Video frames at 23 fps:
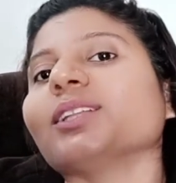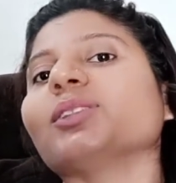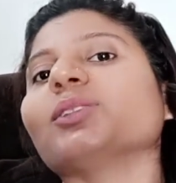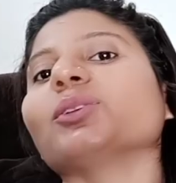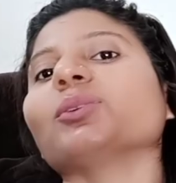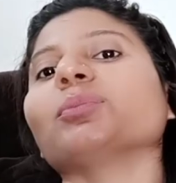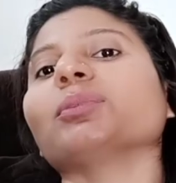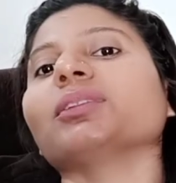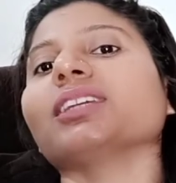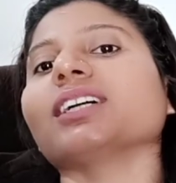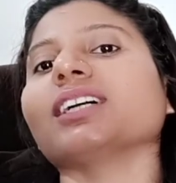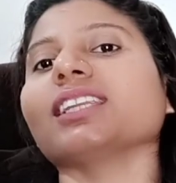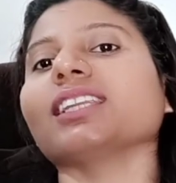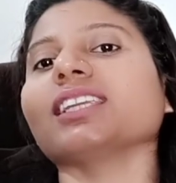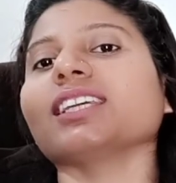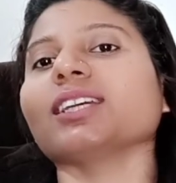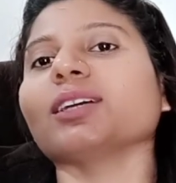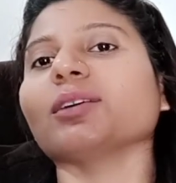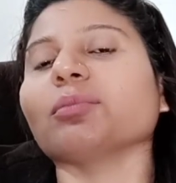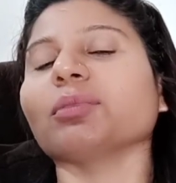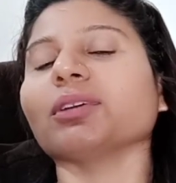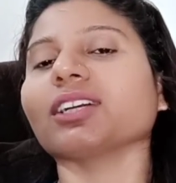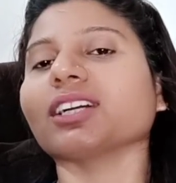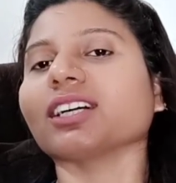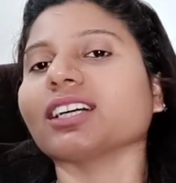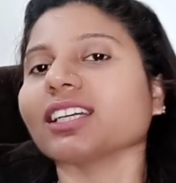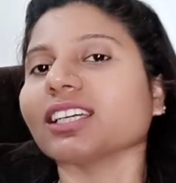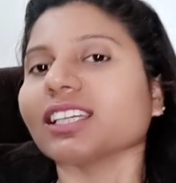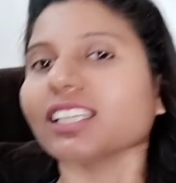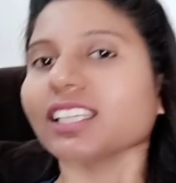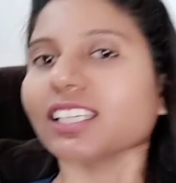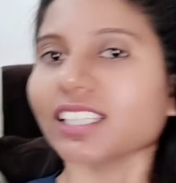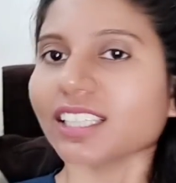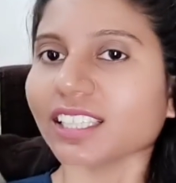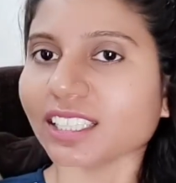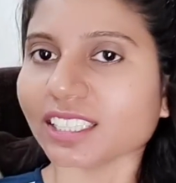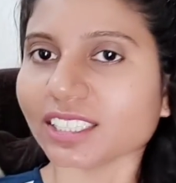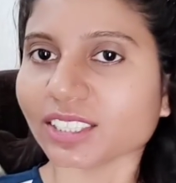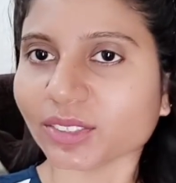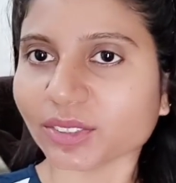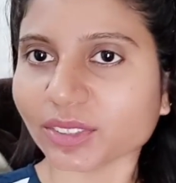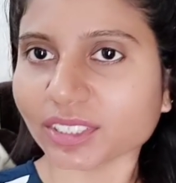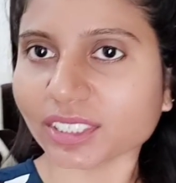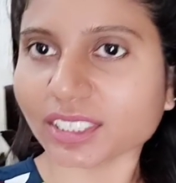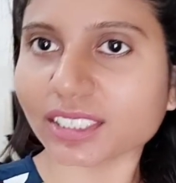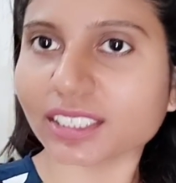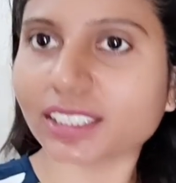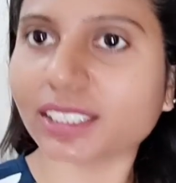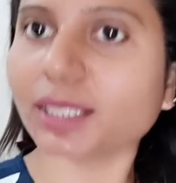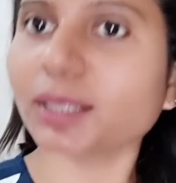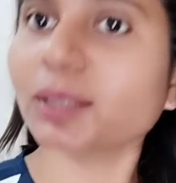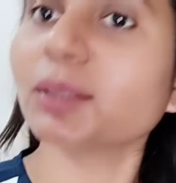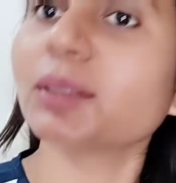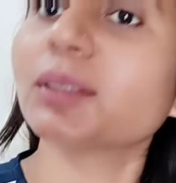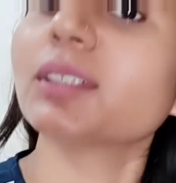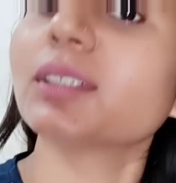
तो पता नहीं अभी कंगिनी की इसी वजह से